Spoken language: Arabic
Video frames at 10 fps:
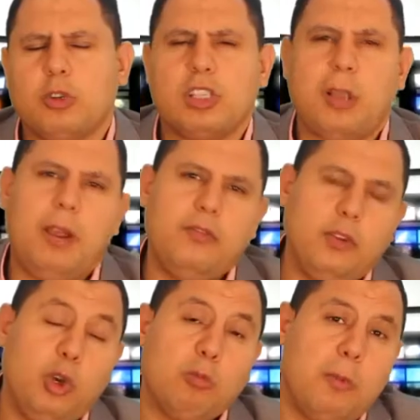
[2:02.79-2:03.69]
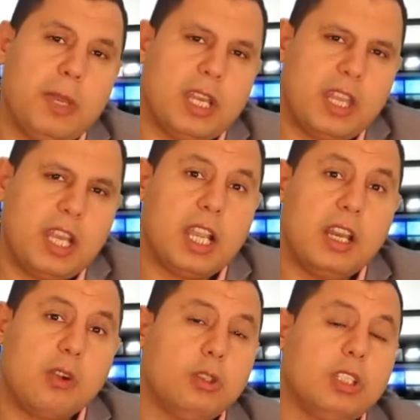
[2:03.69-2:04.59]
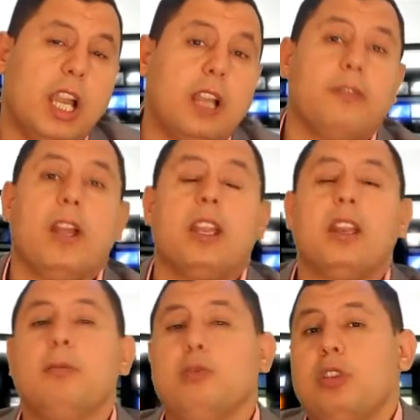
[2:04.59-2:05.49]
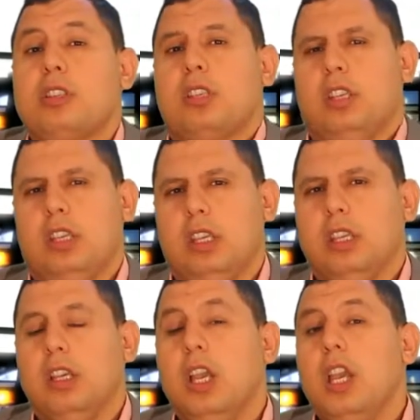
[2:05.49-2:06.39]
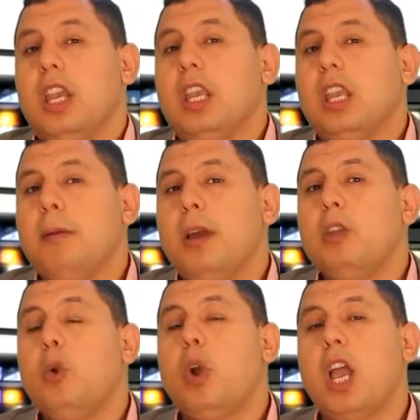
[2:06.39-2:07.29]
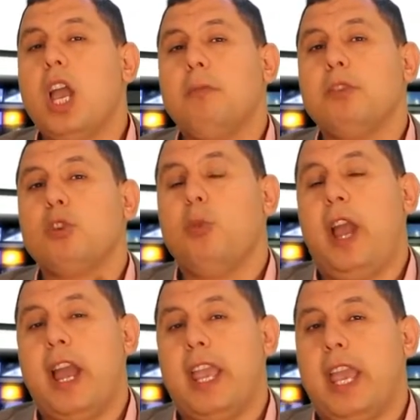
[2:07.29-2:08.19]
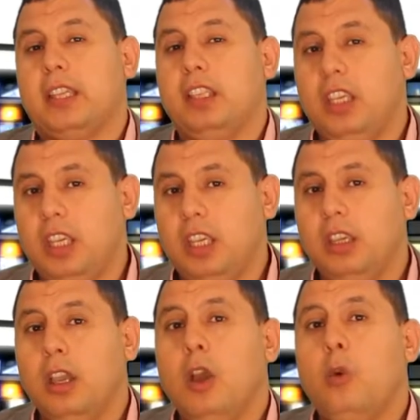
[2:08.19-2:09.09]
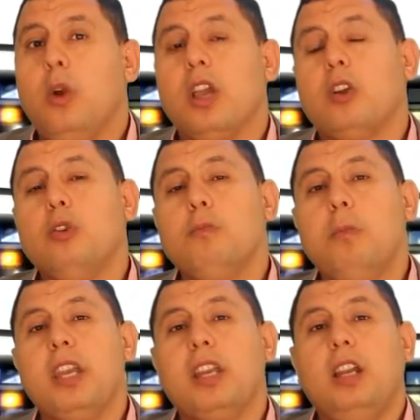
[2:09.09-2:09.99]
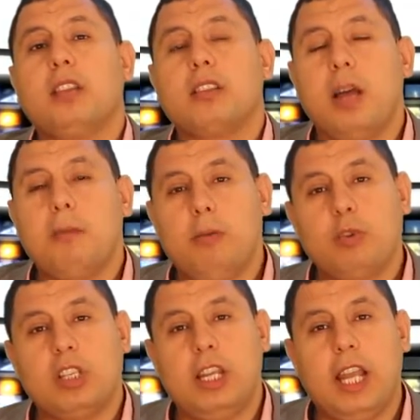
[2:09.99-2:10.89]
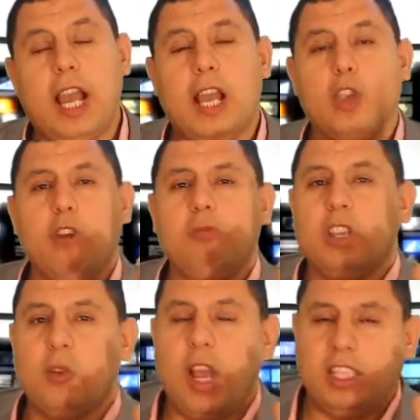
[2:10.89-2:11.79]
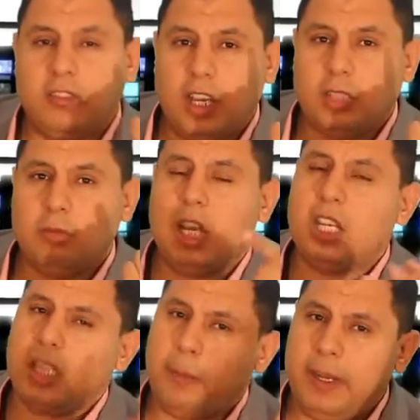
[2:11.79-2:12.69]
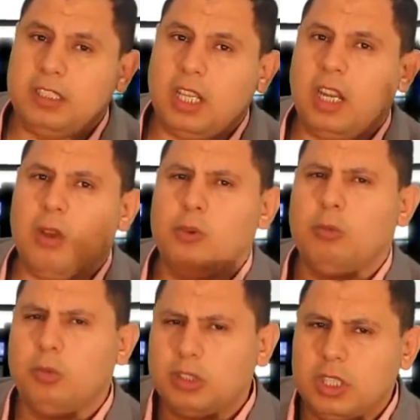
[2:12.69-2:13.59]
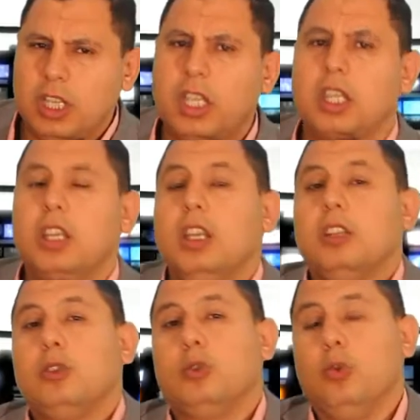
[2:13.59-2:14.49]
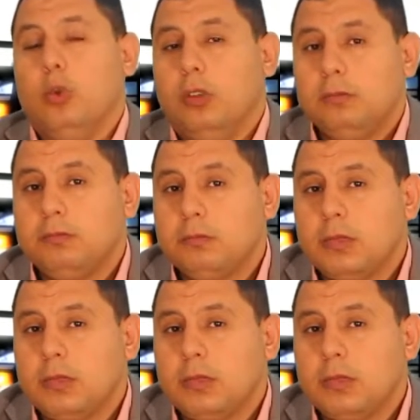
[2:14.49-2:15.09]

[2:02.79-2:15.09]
مرسي طبعا في الحكم وما الى ذلك انا كنت اعرف ان مرسي انما يغامر بحياته ويكون بين عصابه مسلحه يمكن واحد فقط منها نضرب عليه طلقه والامور ايه تتوب